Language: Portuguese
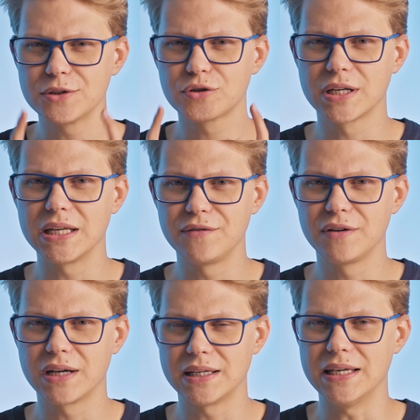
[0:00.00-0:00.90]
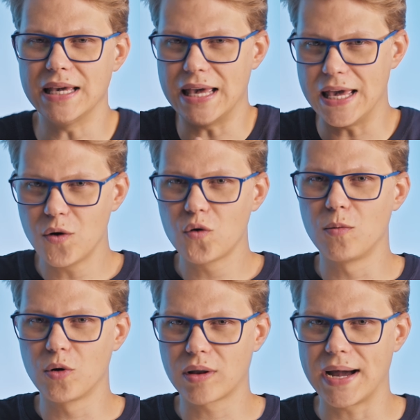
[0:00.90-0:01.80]
Isso significa que eu,
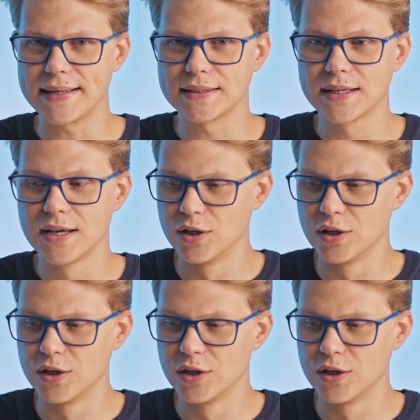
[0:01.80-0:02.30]
como client,